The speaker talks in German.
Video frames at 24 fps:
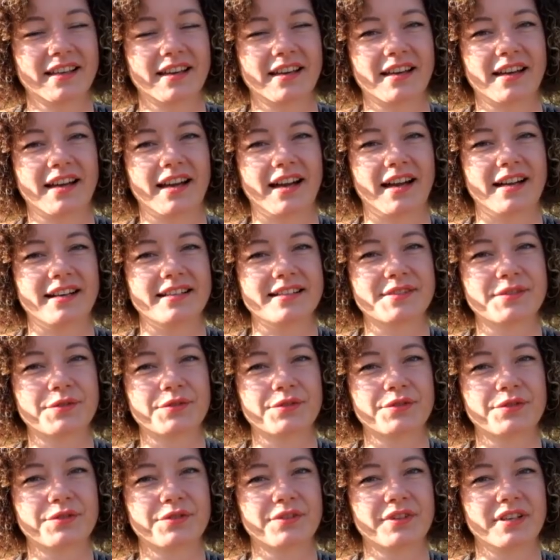
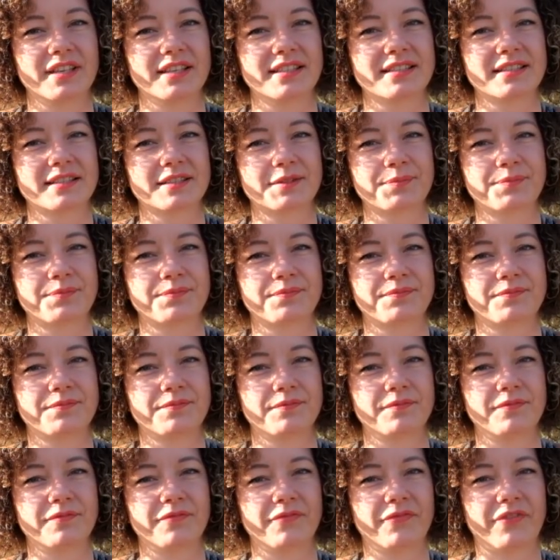Also ich
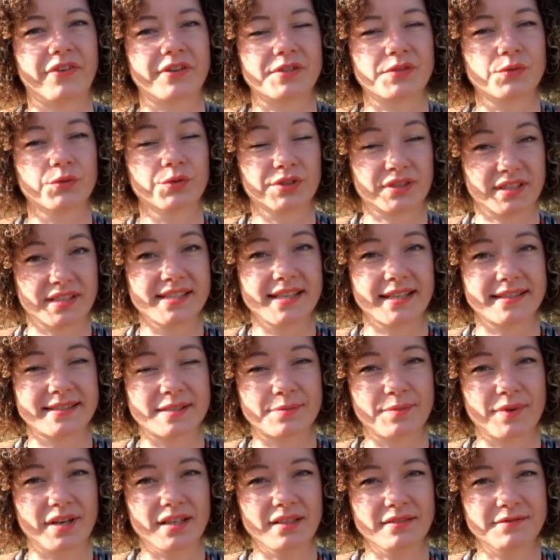versuche das jetzt
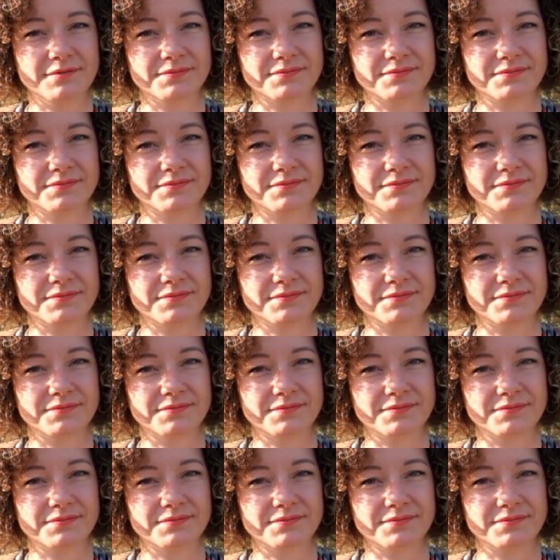mal